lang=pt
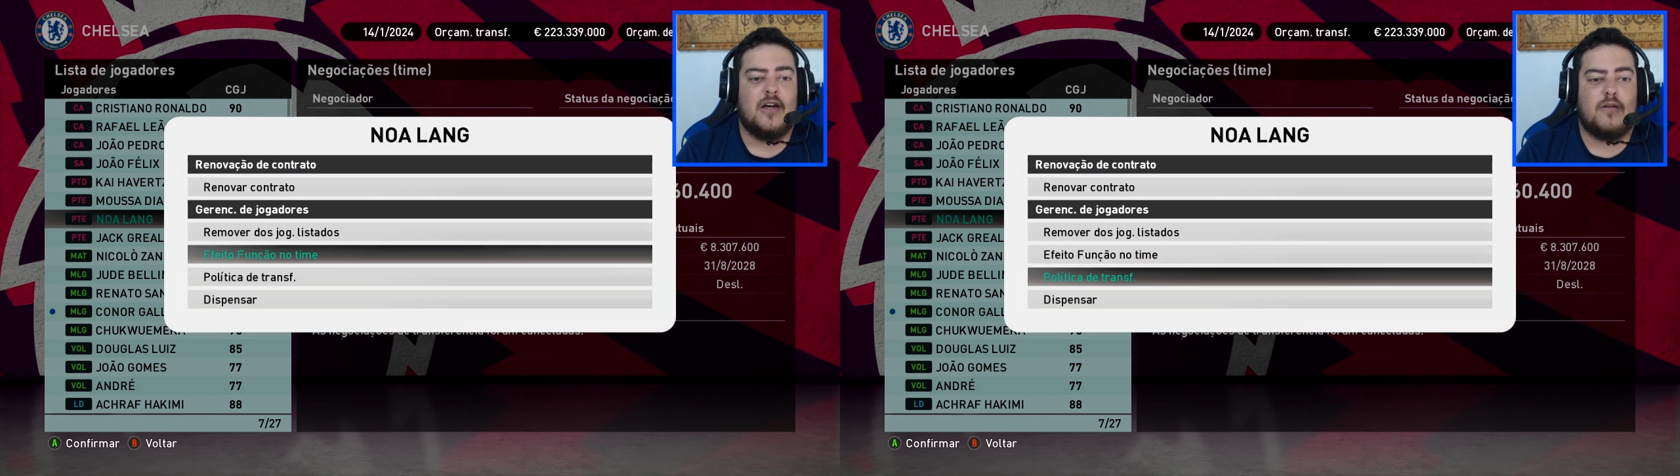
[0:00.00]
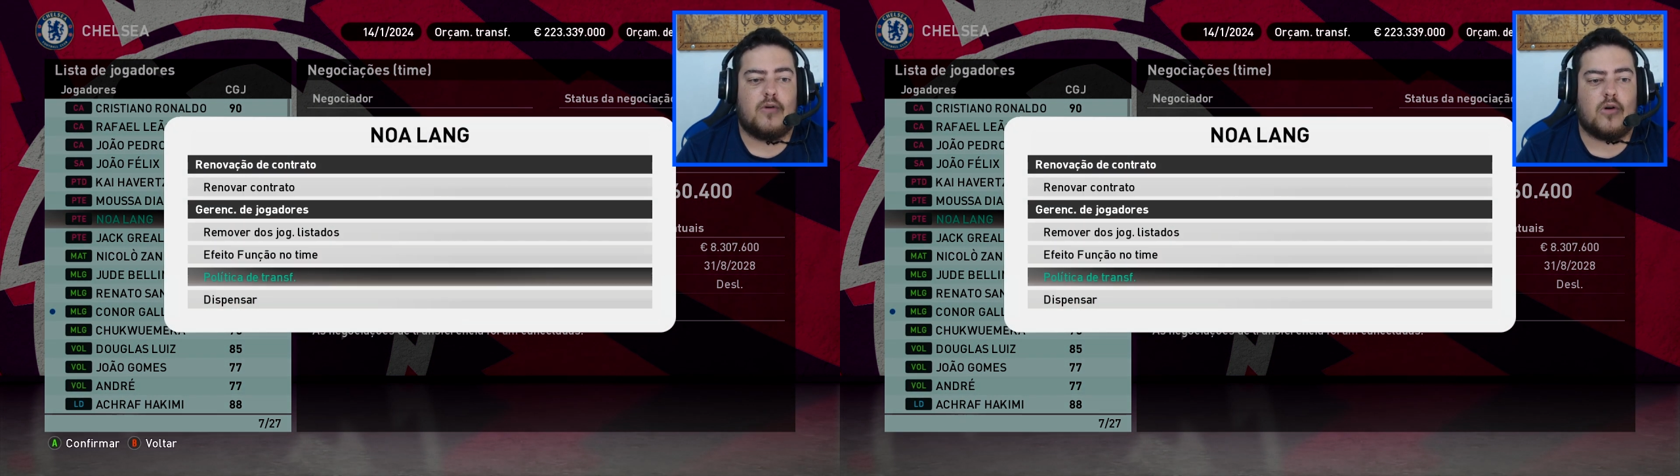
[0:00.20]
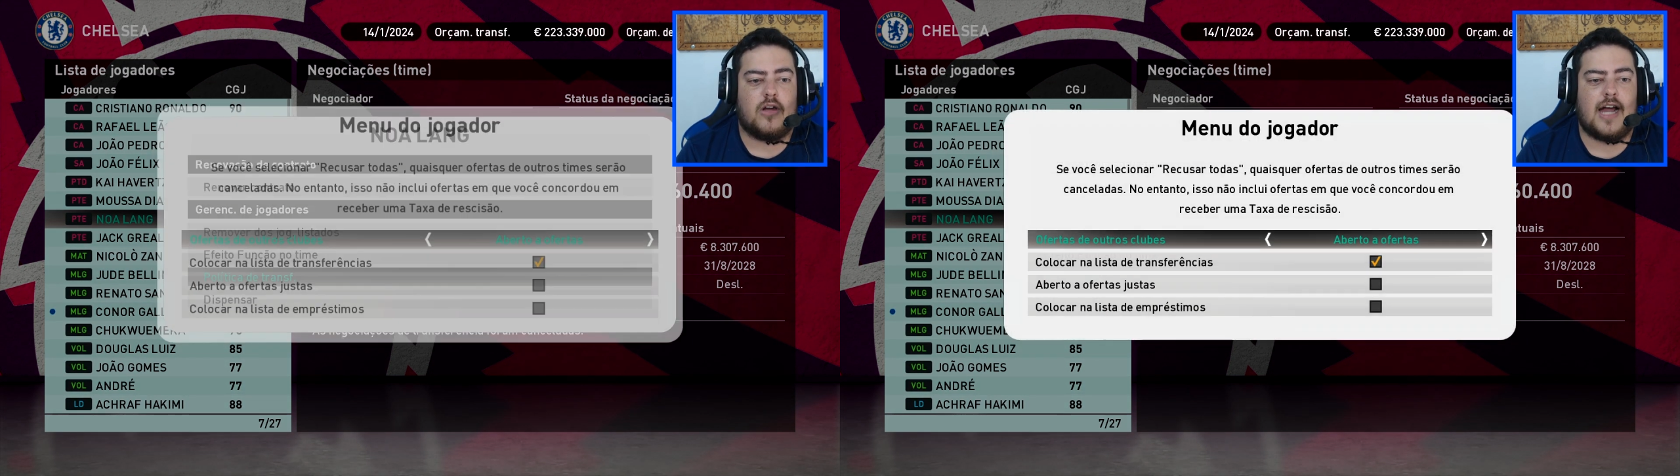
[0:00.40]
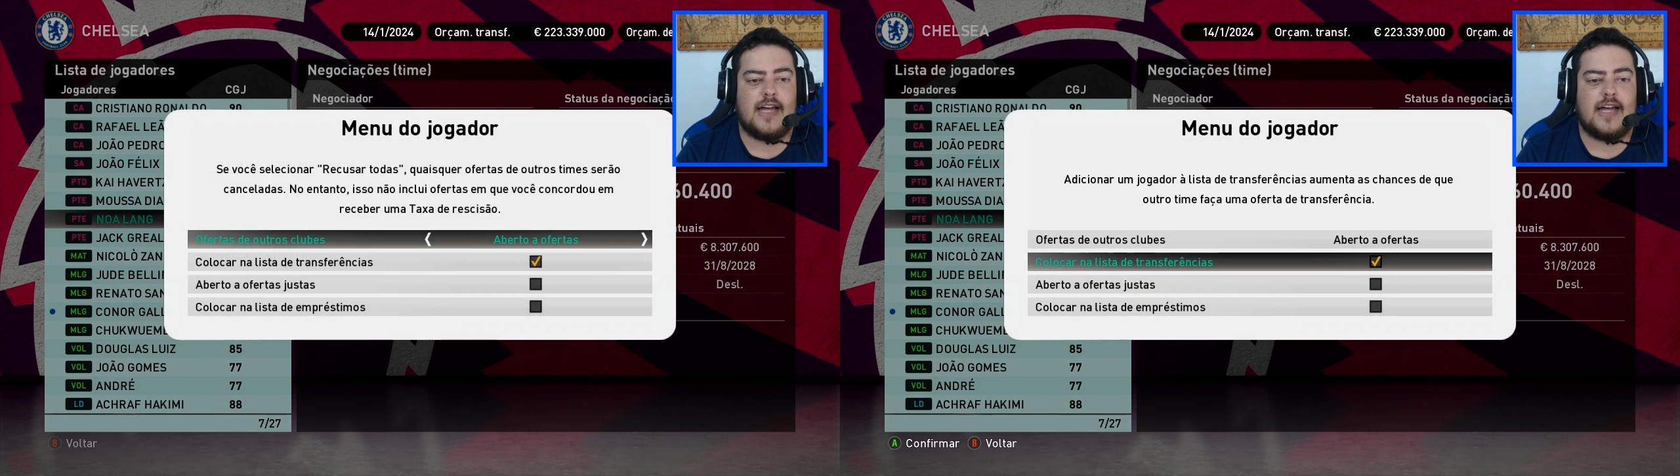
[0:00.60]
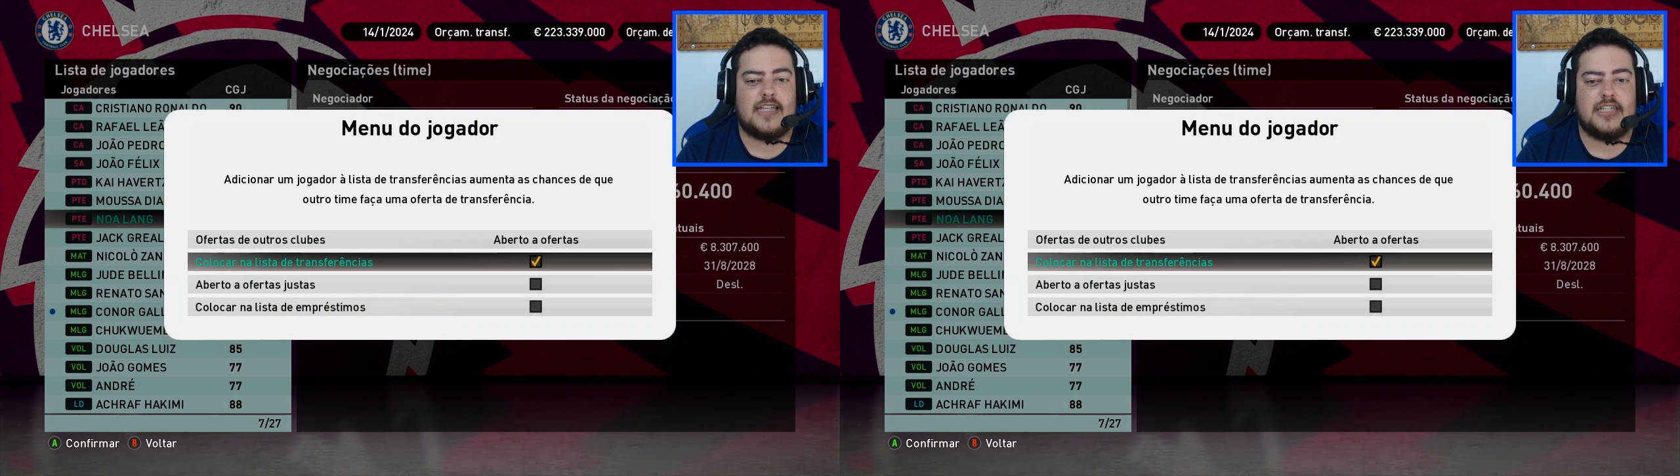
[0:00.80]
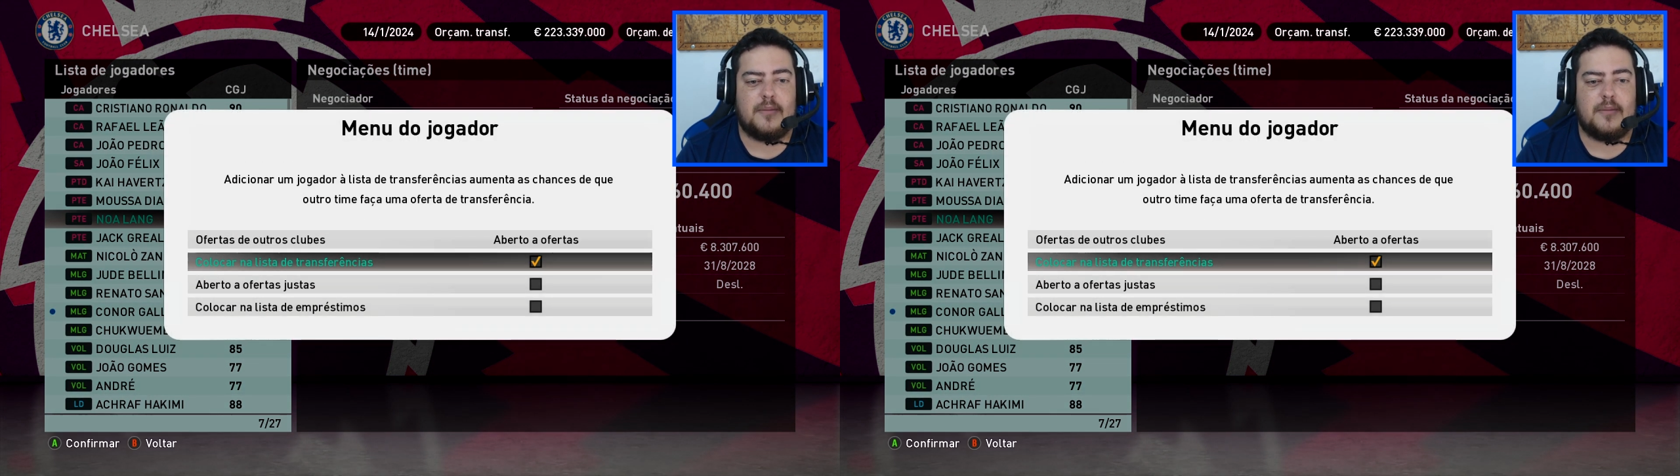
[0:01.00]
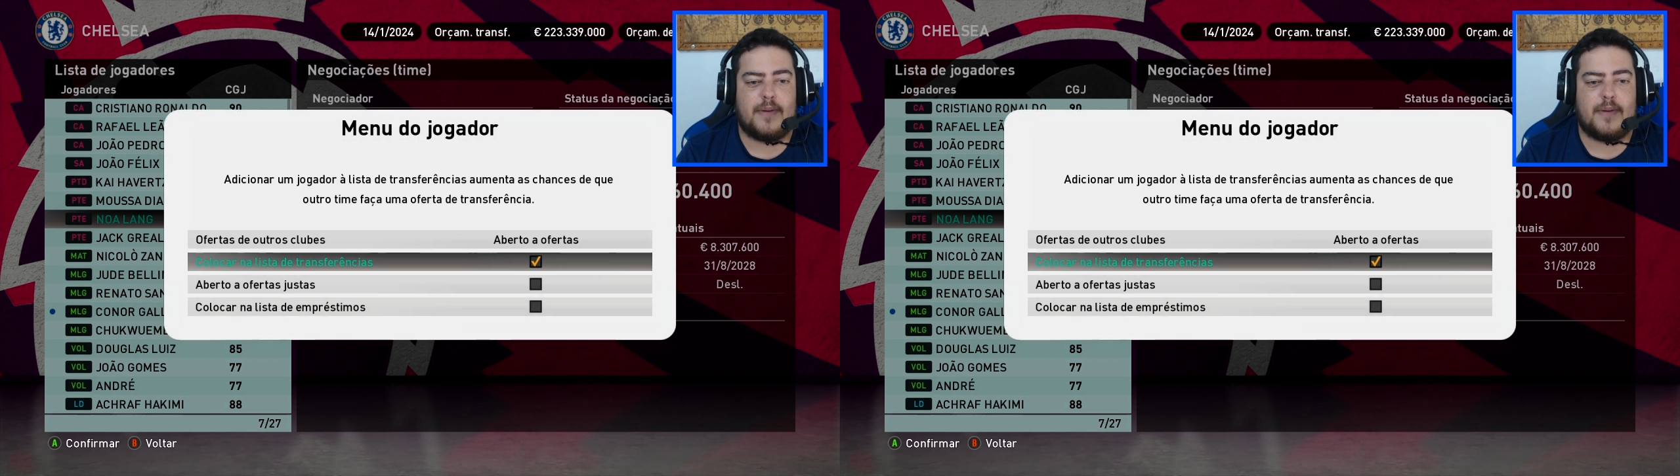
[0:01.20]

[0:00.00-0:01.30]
Eu vou colocar ele na lista de